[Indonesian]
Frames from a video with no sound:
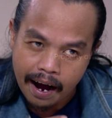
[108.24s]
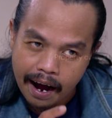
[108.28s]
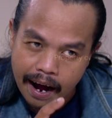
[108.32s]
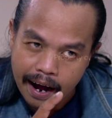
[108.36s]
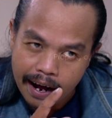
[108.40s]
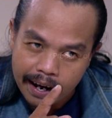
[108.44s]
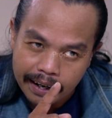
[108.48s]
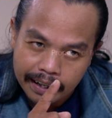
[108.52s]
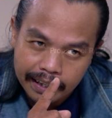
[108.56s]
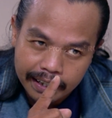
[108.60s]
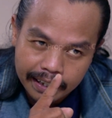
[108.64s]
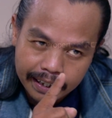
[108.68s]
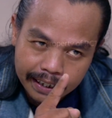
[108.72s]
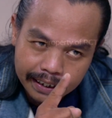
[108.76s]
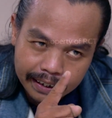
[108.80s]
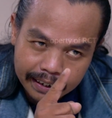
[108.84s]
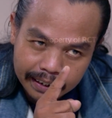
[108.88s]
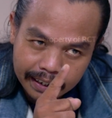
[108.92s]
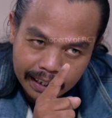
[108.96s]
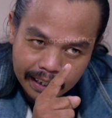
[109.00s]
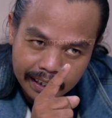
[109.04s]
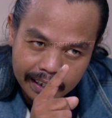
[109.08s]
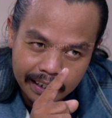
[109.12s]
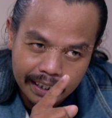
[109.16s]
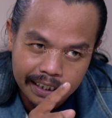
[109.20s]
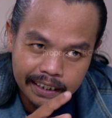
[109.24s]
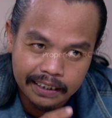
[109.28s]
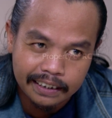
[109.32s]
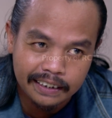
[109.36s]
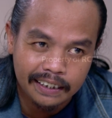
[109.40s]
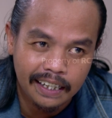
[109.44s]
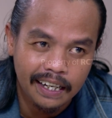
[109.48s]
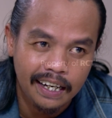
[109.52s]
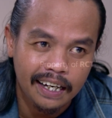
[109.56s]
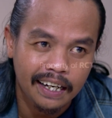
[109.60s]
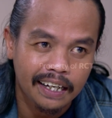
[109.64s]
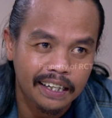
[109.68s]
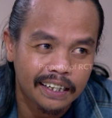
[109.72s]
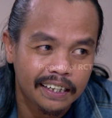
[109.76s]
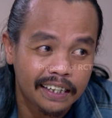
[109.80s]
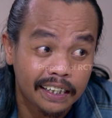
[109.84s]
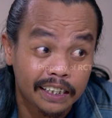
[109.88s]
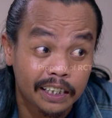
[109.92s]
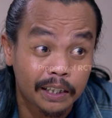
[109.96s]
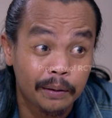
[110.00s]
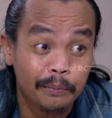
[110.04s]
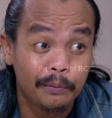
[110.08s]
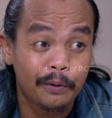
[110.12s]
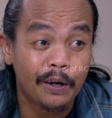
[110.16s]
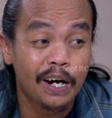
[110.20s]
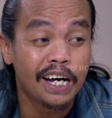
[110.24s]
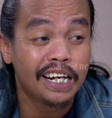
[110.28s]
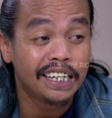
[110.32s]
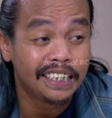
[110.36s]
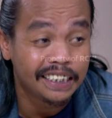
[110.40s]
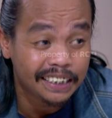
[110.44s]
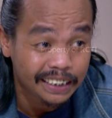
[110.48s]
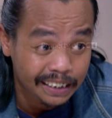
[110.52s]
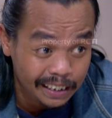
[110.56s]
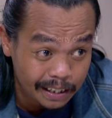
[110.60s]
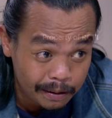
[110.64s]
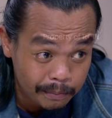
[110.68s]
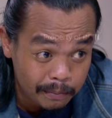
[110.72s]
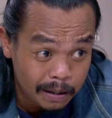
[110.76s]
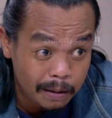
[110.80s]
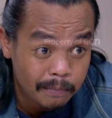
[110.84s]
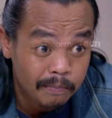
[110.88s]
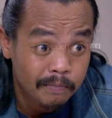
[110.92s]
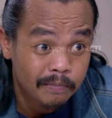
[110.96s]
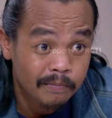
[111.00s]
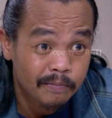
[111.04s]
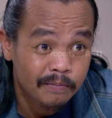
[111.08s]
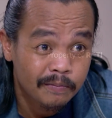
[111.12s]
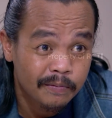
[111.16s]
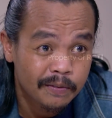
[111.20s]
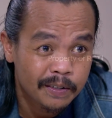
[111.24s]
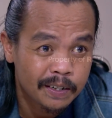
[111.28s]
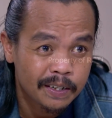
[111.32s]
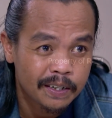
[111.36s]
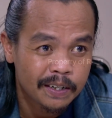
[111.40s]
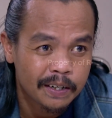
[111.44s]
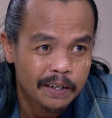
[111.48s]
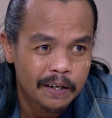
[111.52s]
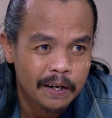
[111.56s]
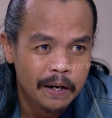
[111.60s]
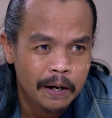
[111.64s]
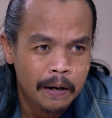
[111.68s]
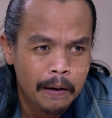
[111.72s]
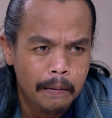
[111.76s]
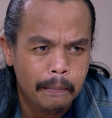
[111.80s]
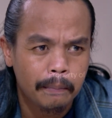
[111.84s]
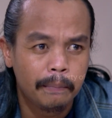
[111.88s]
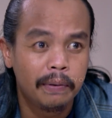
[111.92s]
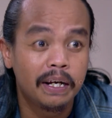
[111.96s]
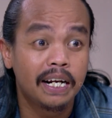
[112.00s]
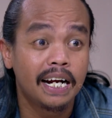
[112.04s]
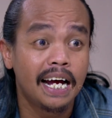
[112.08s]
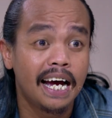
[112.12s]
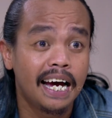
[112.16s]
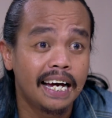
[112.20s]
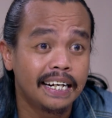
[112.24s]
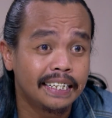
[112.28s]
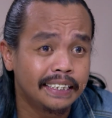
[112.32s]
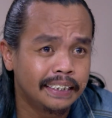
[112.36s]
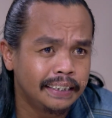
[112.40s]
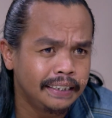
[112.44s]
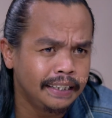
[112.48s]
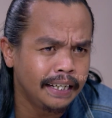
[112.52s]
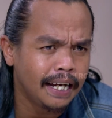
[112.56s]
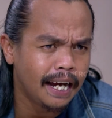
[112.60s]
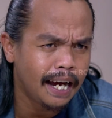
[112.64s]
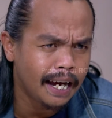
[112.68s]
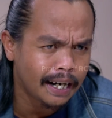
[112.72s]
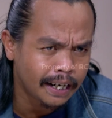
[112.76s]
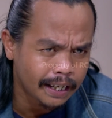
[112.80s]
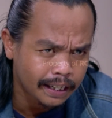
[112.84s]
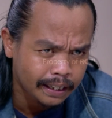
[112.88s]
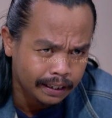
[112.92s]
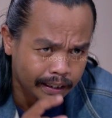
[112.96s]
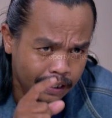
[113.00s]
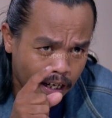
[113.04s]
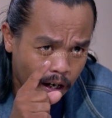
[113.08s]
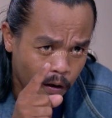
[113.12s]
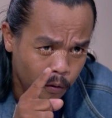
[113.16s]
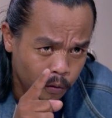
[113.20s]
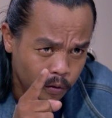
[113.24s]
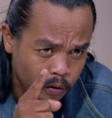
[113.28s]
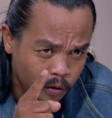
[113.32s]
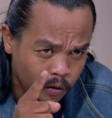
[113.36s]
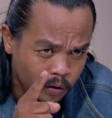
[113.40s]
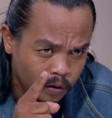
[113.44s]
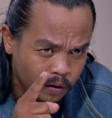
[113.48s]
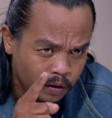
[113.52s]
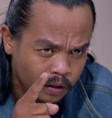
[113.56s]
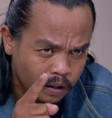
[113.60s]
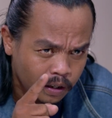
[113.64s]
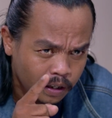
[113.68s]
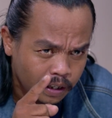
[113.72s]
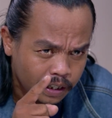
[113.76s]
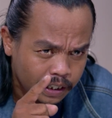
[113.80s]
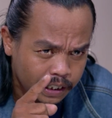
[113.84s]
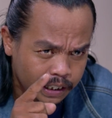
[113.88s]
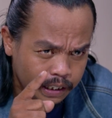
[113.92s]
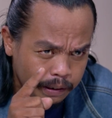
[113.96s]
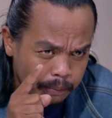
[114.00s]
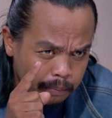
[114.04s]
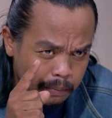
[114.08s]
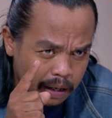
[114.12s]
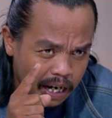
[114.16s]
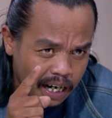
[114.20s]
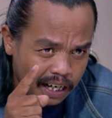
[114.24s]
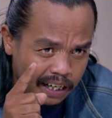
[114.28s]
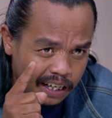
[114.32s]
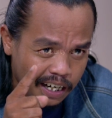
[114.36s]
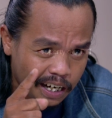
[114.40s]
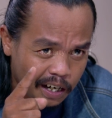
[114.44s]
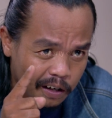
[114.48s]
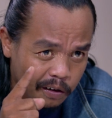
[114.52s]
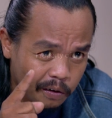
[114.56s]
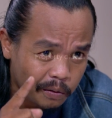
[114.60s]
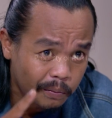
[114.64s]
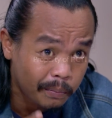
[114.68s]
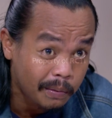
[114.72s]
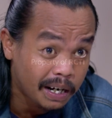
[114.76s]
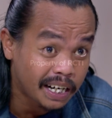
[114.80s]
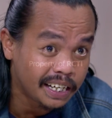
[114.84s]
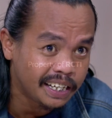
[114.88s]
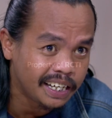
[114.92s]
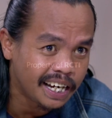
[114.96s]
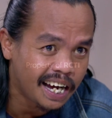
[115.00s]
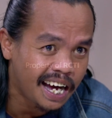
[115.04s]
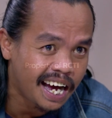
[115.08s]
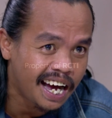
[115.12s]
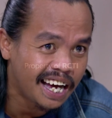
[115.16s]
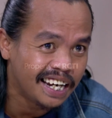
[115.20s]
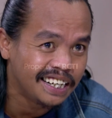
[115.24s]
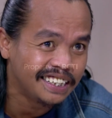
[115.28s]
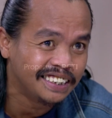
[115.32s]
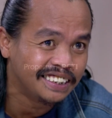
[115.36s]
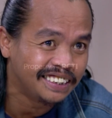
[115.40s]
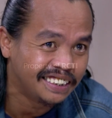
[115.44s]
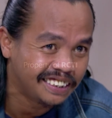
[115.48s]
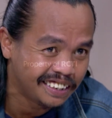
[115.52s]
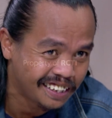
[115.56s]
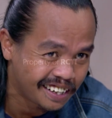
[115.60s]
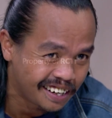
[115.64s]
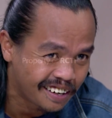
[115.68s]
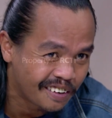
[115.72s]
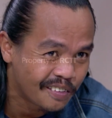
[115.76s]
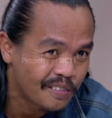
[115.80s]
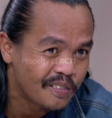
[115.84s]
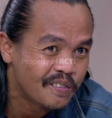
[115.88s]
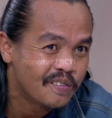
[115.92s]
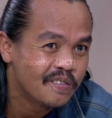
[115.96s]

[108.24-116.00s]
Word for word: Anet dan Lisa kan ketemu Alicia, Mam. Berarti Anet tahu dong di mana rumahnya Alicia.